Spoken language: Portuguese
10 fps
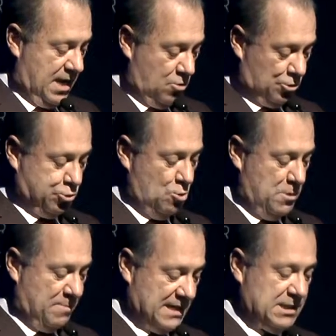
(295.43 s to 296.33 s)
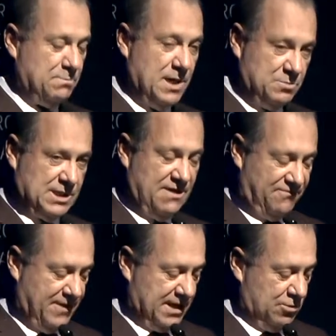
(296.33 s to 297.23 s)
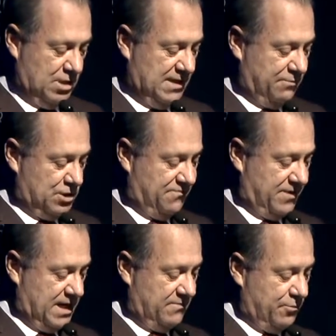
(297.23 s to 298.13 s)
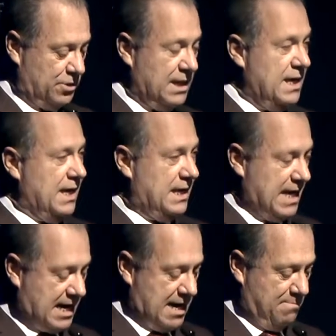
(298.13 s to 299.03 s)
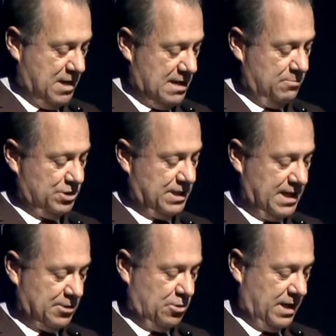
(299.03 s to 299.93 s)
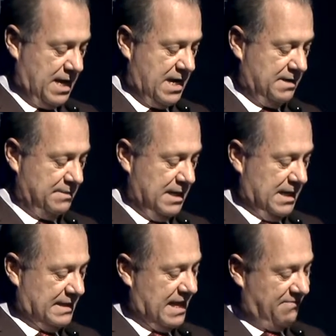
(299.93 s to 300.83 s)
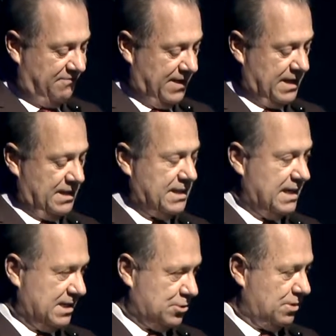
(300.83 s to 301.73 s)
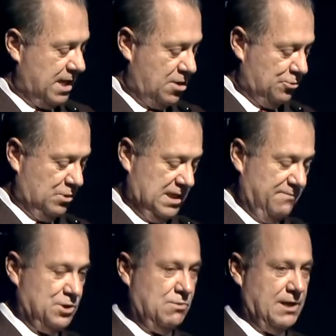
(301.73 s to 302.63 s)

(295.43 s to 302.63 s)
em outubro, participamos da Feira do Livro de Frankfurt e acabamos de retornar da Feira Internacional do Livro de